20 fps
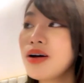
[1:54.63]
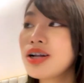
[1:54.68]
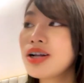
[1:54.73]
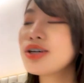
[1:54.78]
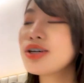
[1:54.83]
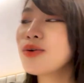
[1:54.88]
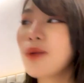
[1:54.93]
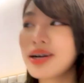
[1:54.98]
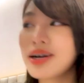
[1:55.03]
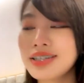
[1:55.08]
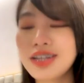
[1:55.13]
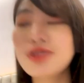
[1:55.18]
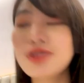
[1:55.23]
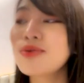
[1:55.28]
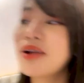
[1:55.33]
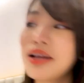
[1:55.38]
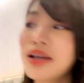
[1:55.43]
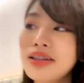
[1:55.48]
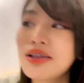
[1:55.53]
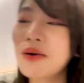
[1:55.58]
ถึงหวานจะตั
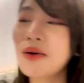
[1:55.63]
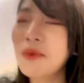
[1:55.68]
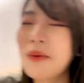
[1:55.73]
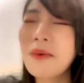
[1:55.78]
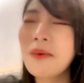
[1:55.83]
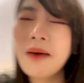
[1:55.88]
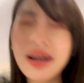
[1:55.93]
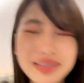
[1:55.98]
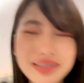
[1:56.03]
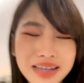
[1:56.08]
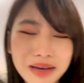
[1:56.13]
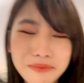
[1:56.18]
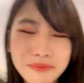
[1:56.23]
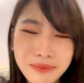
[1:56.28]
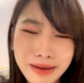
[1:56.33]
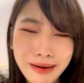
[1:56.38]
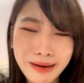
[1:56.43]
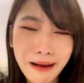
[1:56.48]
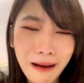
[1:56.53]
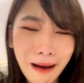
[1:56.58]
วเล็กแต่ว่าใส่
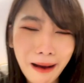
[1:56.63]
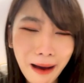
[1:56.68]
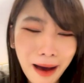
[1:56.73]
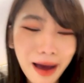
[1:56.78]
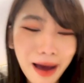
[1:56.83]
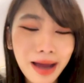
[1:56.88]
ไม่ได้